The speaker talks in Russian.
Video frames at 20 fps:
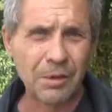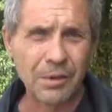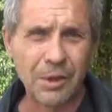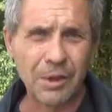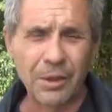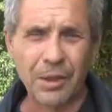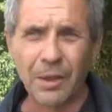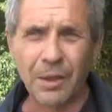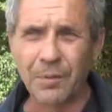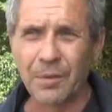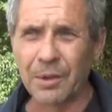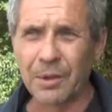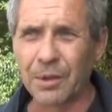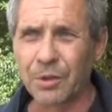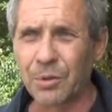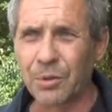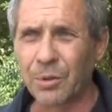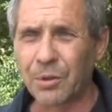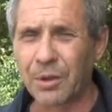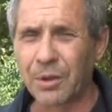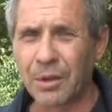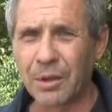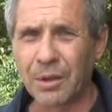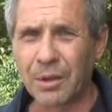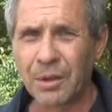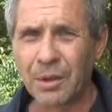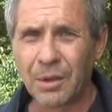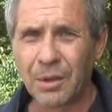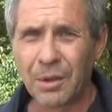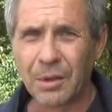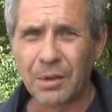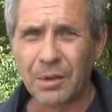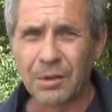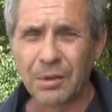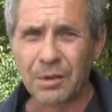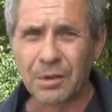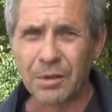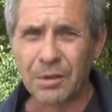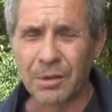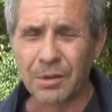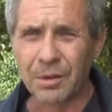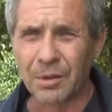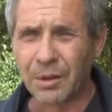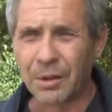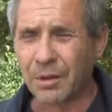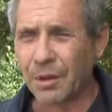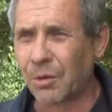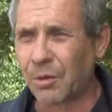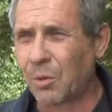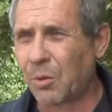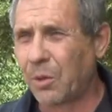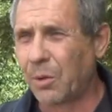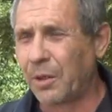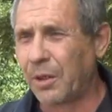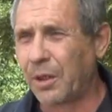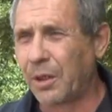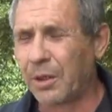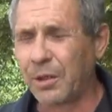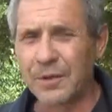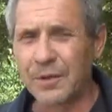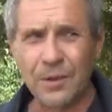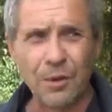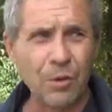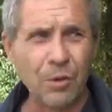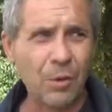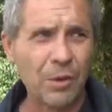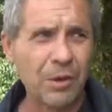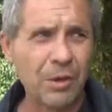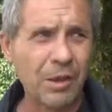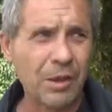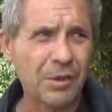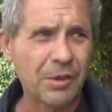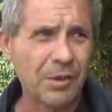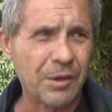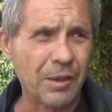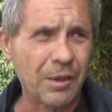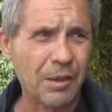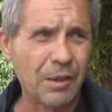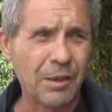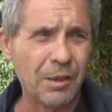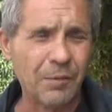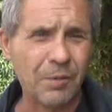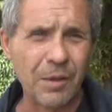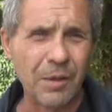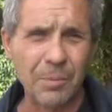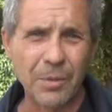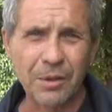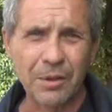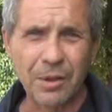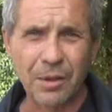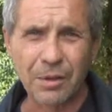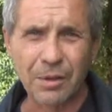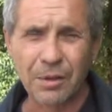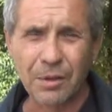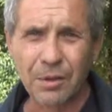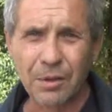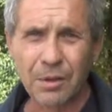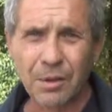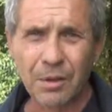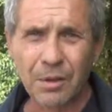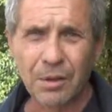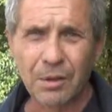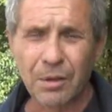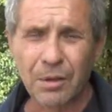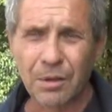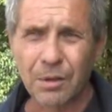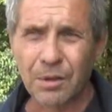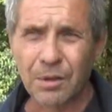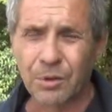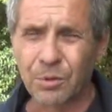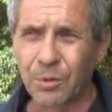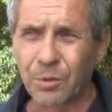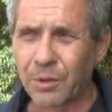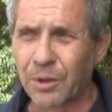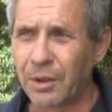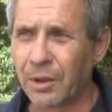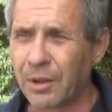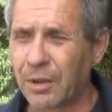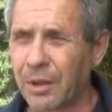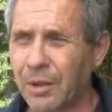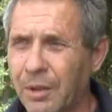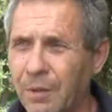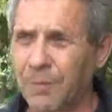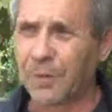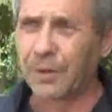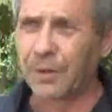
деревья, которые э, экология или зеленые сделали выметки. Которые То есть у вас